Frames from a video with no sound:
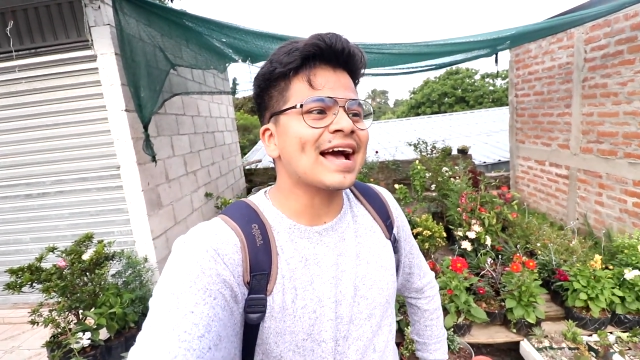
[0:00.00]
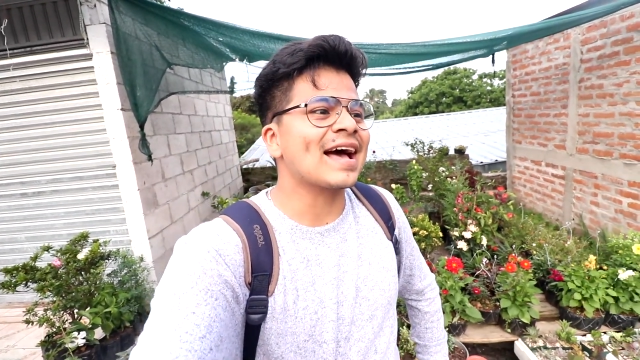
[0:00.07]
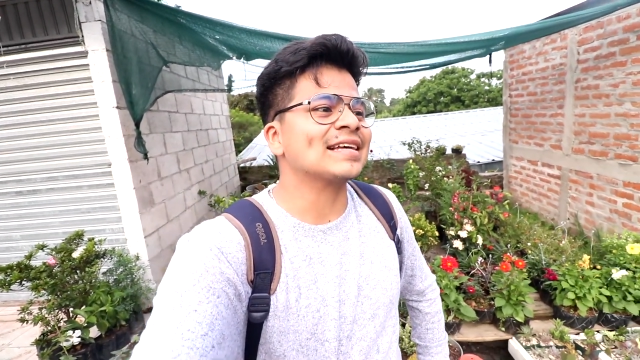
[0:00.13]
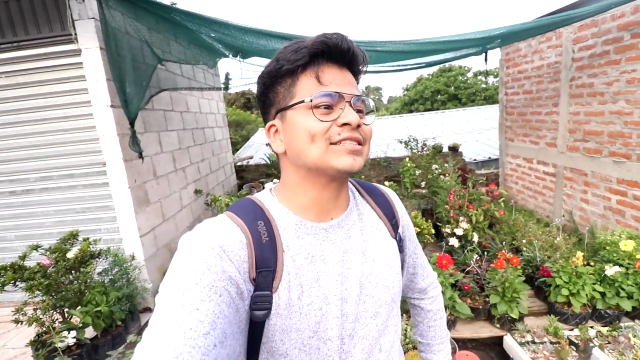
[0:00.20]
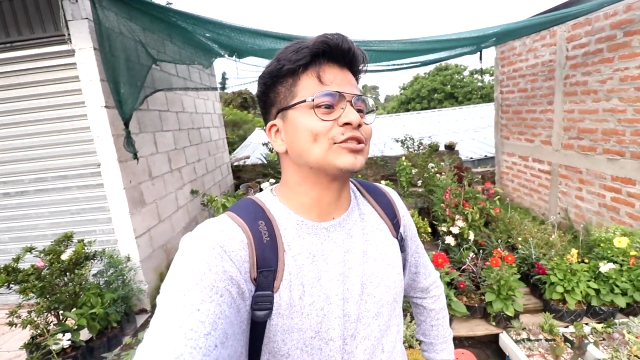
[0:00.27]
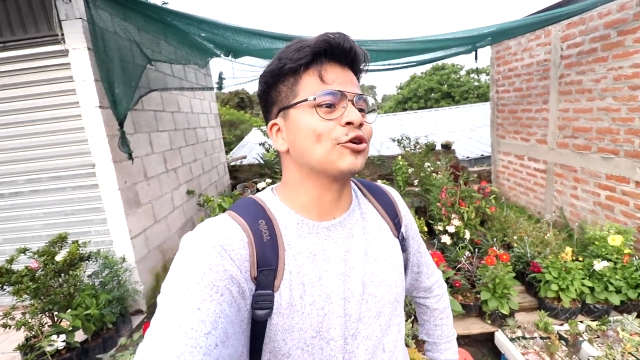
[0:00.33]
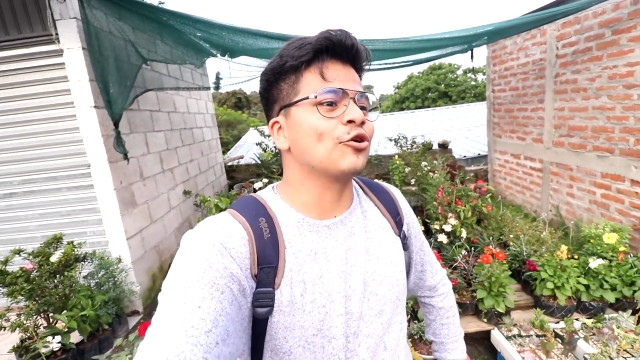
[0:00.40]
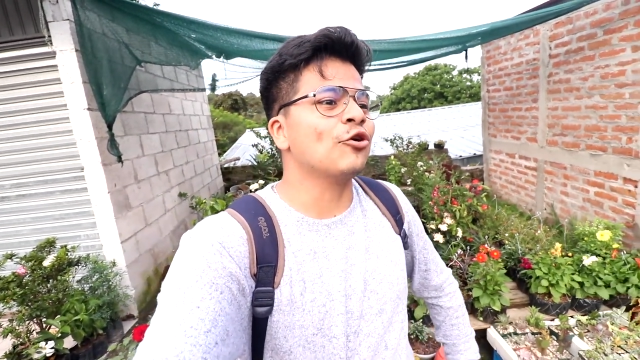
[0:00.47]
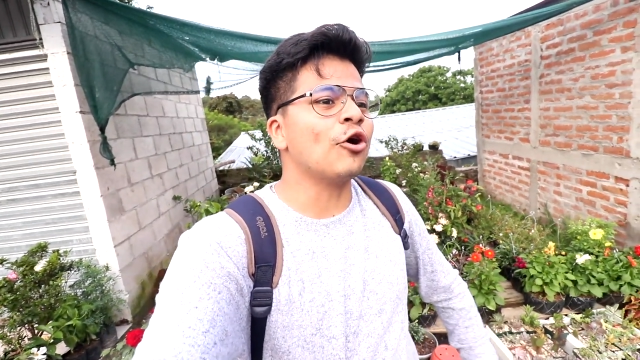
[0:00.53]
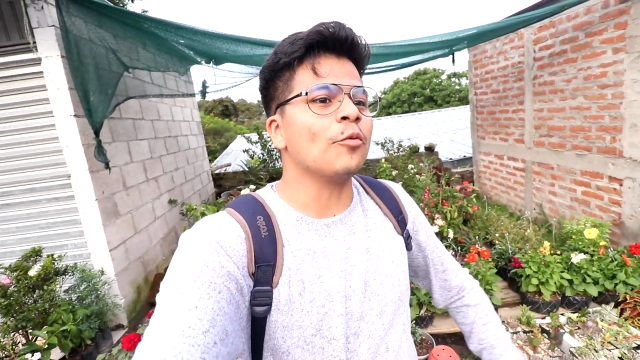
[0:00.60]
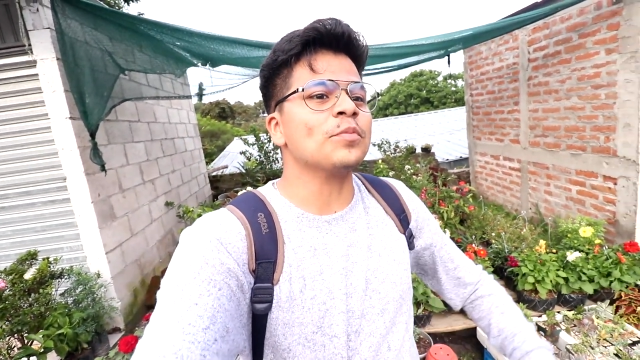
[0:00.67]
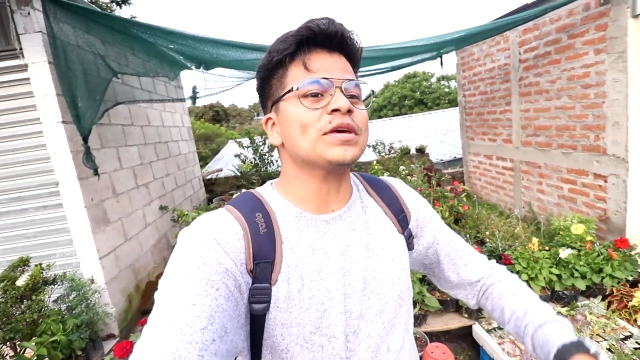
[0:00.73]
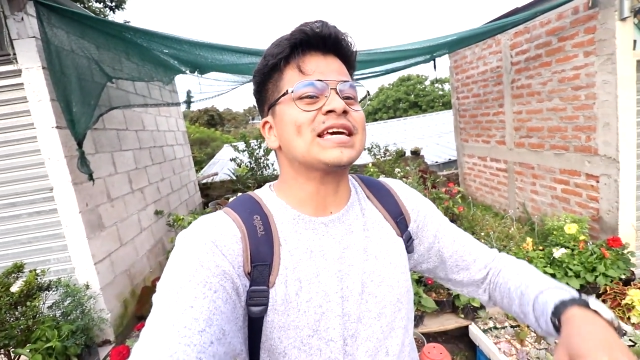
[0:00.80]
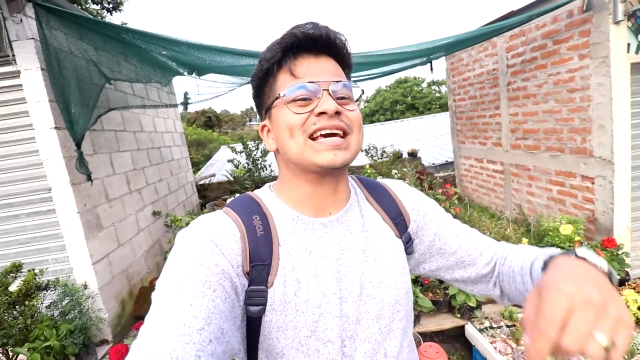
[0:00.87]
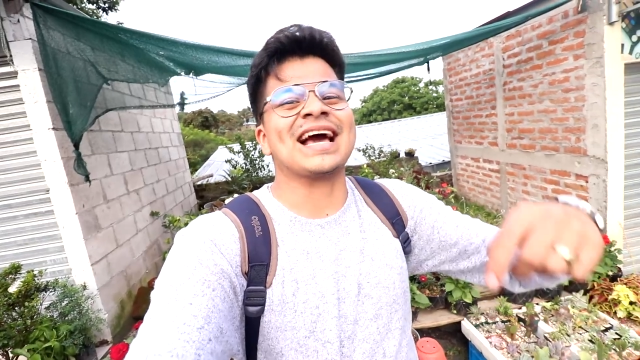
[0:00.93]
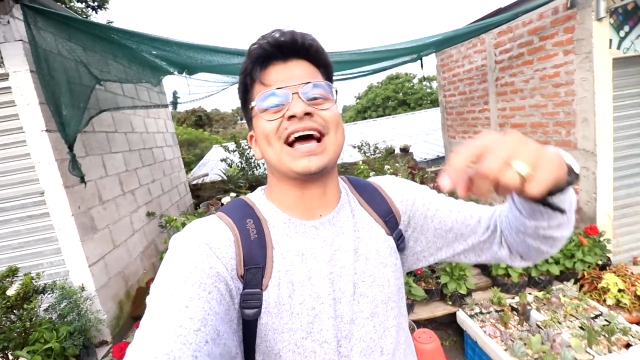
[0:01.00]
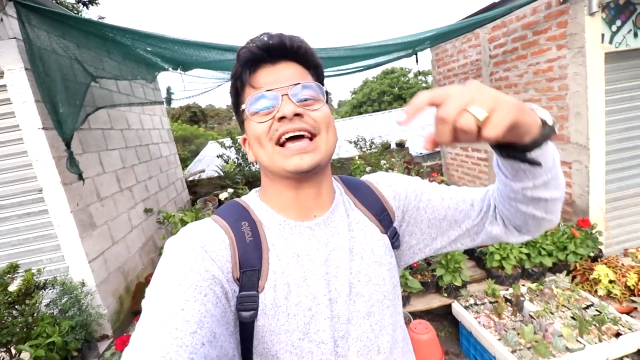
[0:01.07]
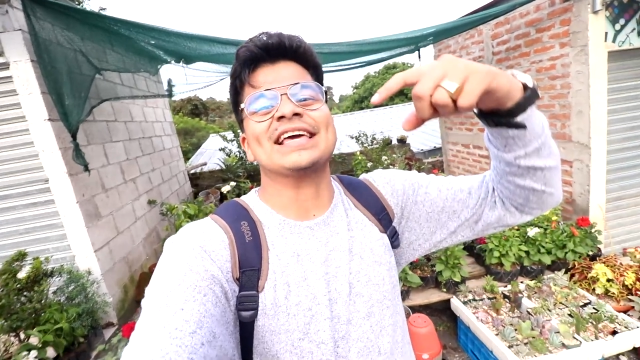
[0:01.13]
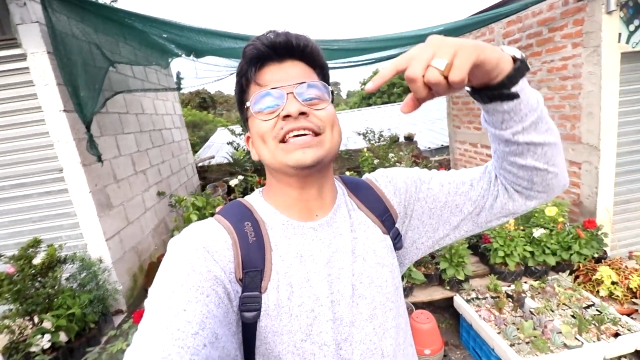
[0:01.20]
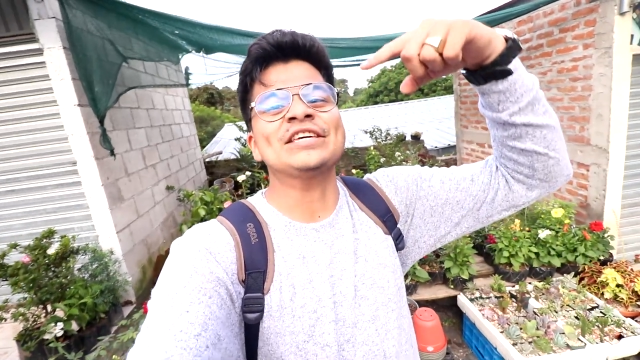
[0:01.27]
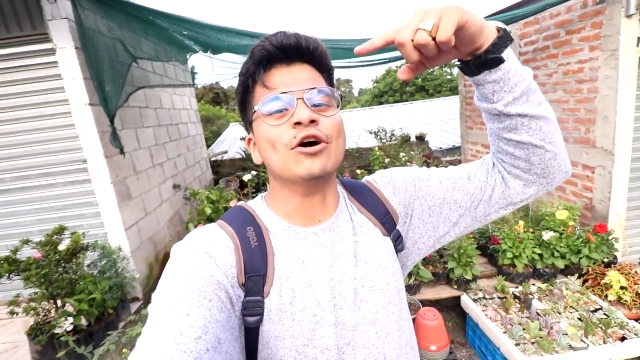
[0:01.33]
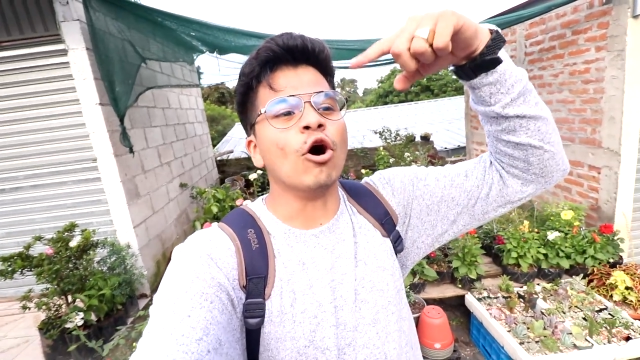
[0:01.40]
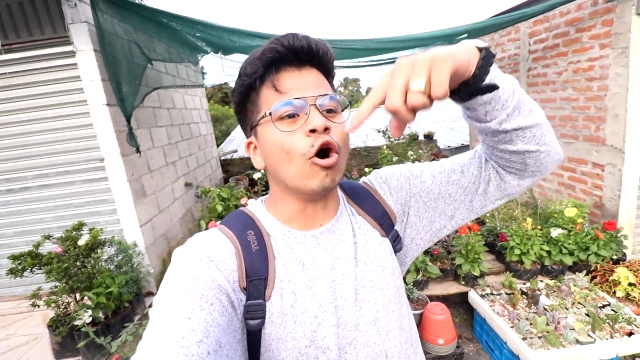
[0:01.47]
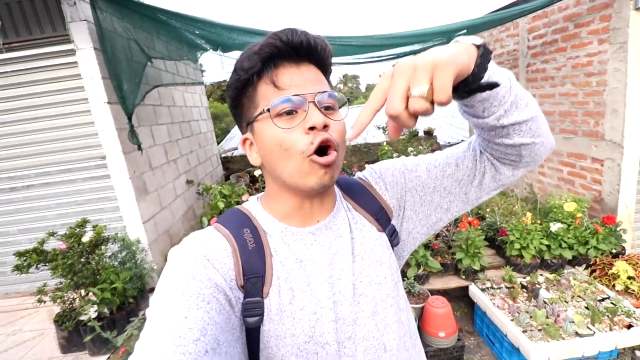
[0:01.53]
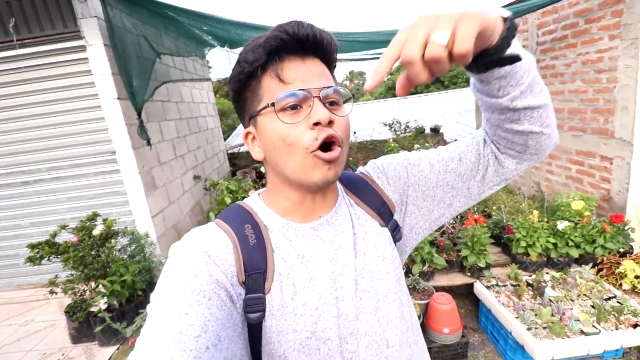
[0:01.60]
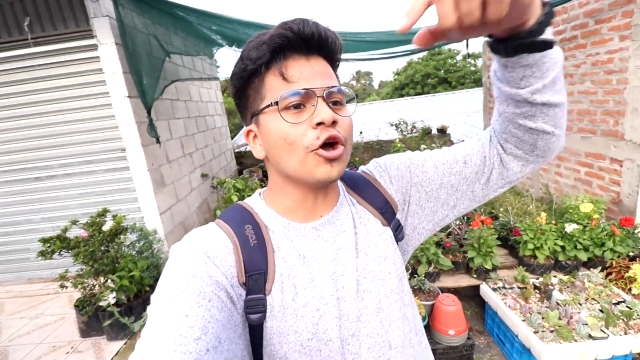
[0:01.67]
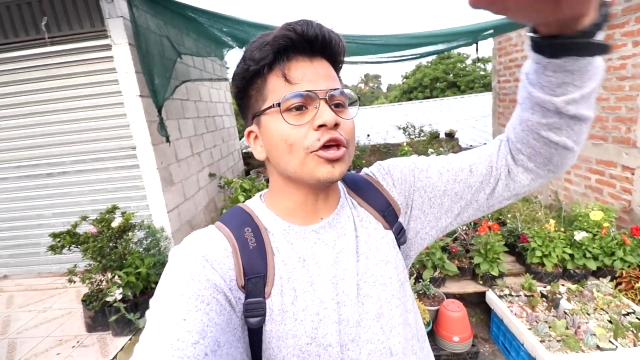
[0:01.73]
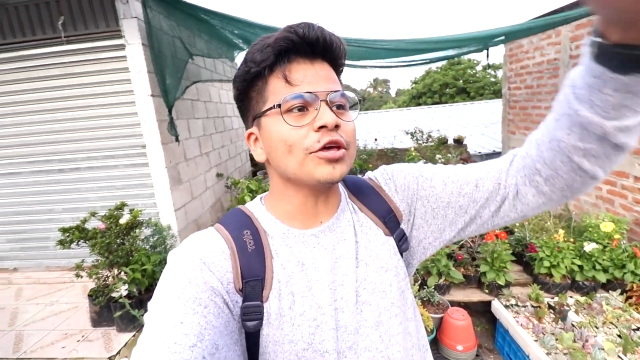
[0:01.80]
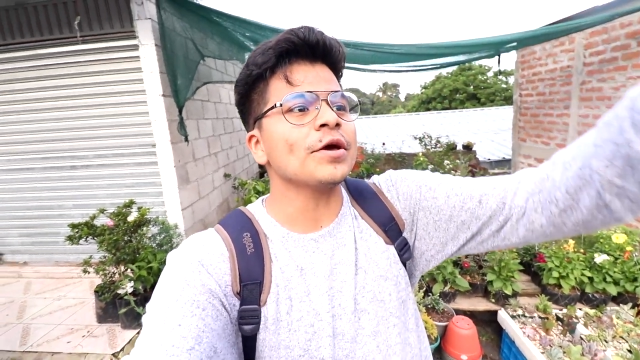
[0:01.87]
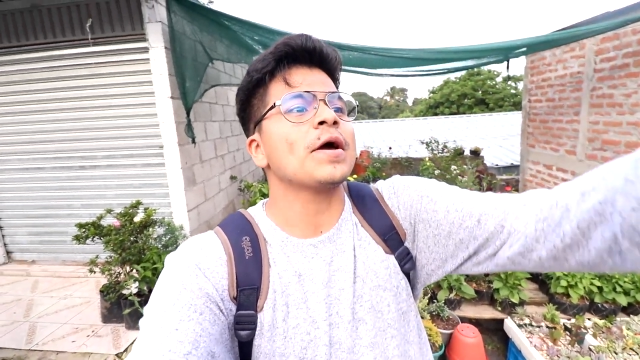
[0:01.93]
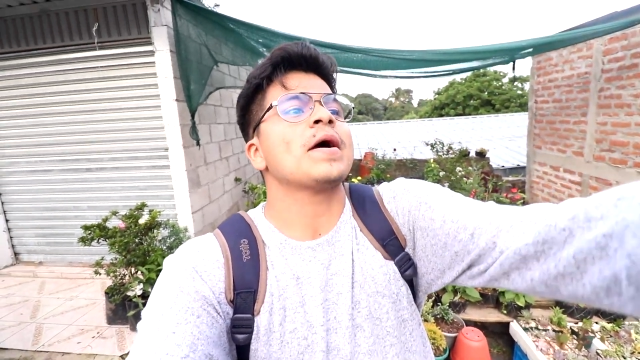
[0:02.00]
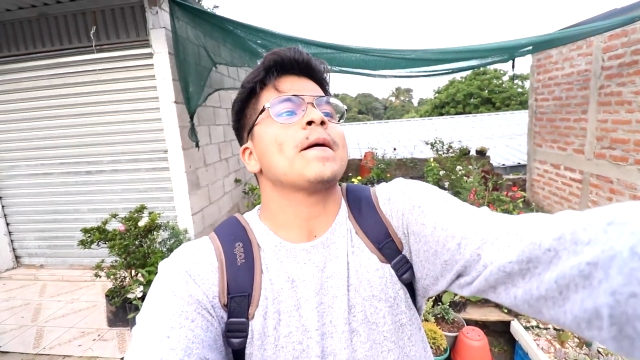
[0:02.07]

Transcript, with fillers: gastronómica y hoy